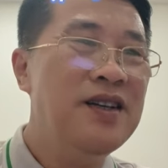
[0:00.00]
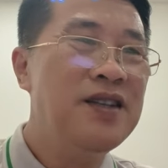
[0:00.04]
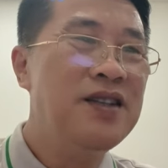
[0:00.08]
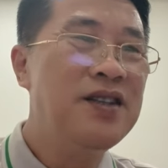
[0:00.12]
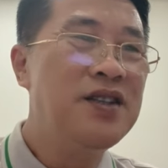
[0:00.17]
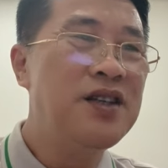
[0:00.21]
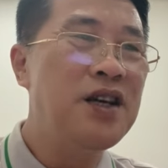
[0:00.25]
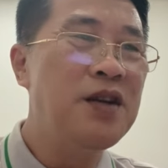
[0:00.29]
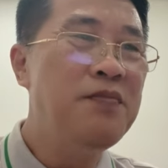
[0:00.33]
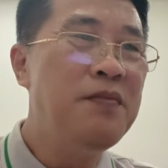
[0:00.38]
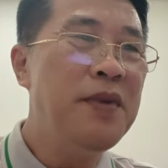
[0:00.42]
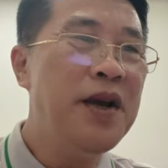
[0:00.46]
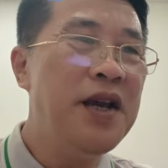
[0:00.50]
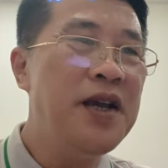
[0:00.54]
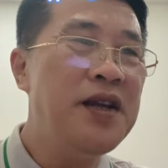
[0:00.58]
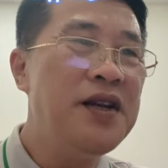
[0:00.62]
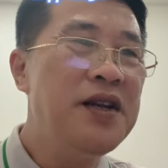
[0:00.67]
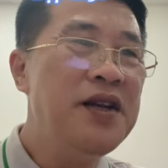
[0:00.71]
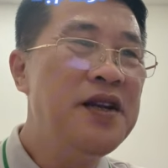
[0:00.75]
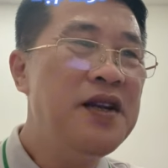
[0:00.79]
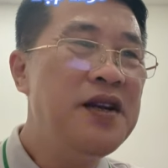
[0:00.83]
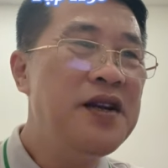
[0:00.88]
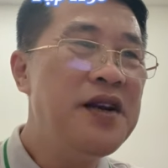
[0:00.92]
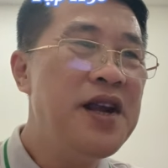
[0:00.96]
Chân 7,
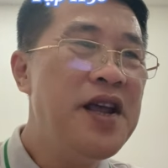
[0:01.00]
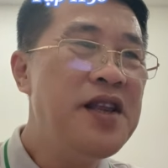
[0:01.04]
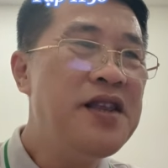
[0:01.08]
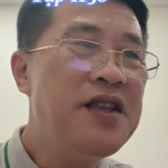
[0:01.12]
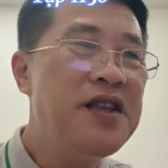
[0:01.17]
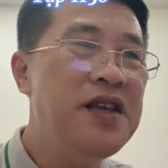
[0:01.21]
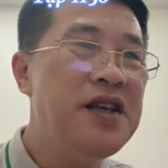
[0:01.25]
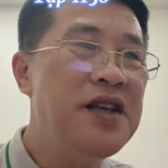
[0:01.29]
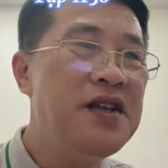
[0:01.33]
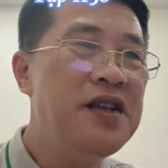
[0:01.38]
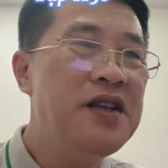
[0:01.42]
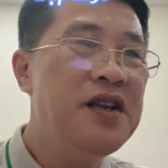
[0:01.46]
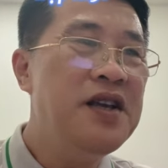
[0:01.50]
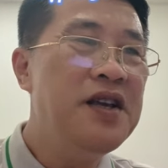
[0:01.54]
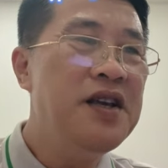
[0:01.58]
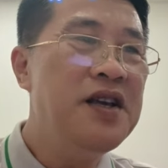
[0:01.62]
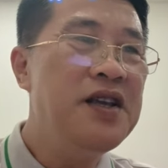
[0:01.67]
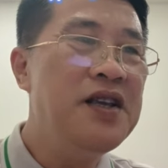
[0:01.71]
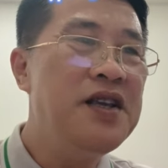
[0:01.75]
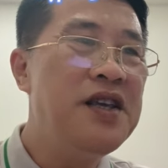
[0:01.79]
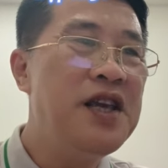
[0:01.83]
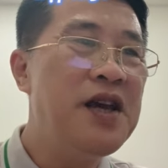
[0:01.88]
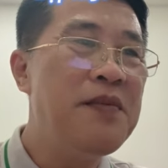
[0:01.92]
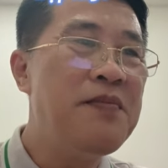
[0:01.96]
Đế Tiên,
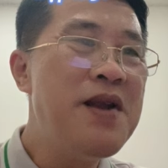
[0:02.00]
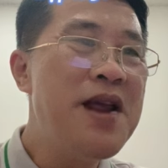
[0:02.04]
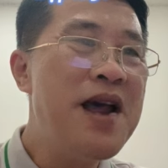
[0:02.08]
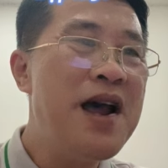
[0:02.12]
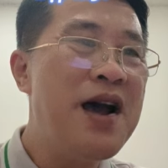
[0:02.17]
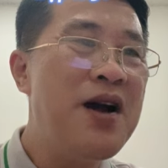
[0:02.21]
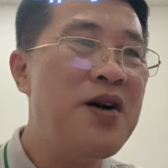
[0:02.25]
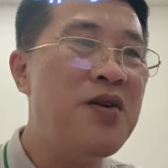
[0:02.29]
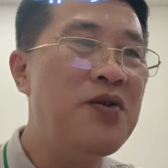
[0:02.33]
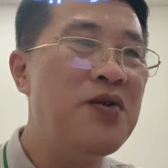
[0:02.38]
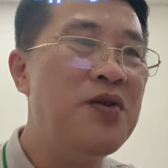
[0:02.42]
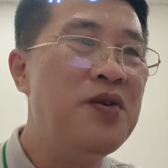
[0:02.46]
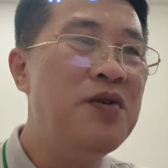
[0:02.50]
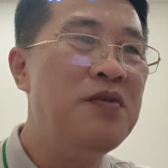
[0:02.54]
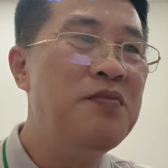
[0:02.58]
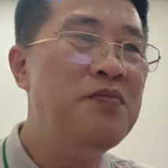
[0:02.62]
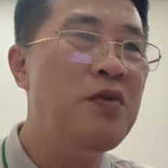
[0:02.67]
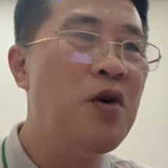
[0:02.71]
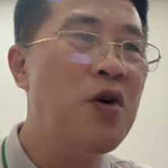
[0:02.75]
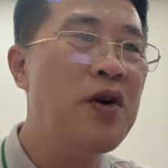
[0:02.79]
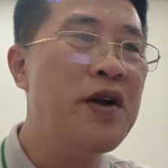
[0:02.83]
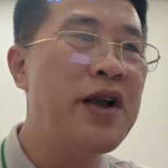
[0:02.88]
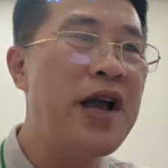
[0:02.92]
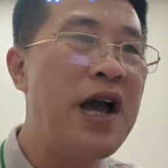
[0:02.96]
Diệp đại Hào,
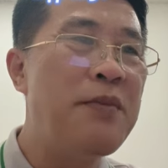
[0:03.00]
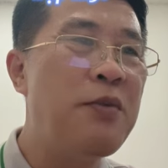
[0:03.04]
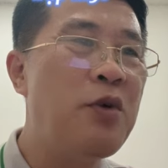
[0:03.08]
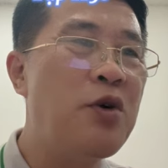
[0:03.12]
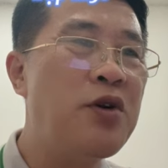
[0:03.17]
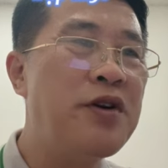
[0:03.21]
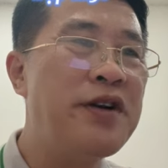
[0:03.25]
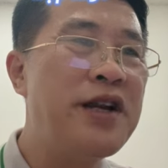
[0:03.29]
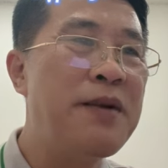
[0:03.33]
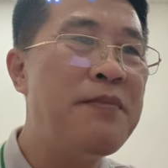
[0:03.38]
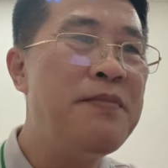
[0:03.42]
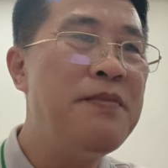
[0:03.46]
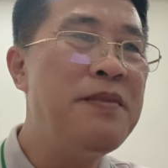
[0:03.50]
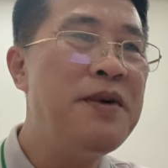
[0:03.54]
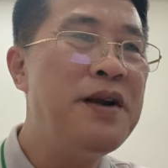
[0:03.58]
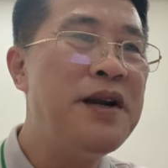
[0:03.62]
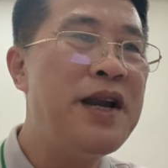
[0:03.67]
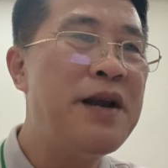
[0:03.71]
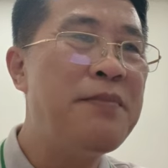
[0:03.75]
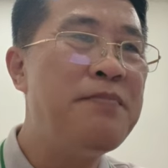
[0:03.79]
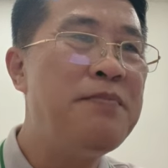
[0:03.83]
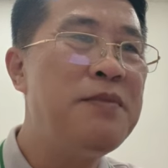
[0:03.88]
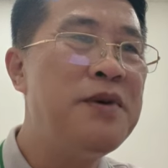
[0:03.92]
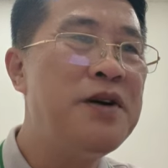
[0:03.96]

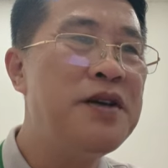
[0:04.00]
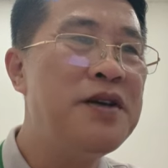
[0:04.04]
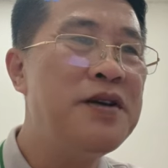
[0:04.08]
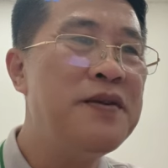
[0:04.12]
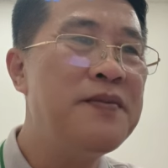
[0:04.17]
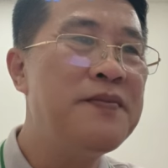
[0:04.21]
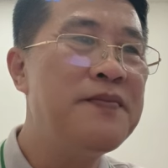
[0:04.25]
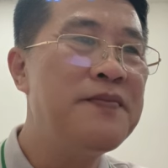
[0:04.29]
1150.